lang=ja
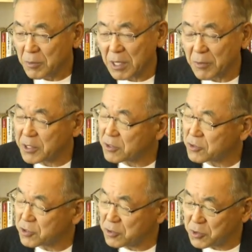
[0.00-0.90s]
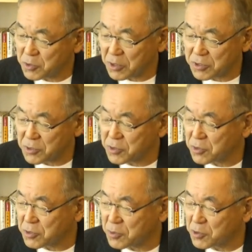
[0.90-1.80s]
アメリカの商務省がそういう
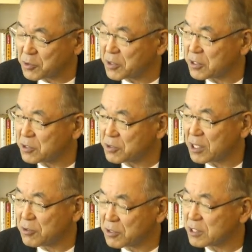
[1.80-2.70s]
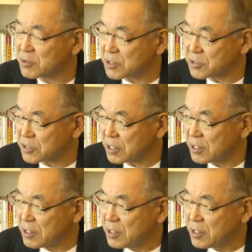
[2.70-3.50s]
ことを求めている裏にはですね、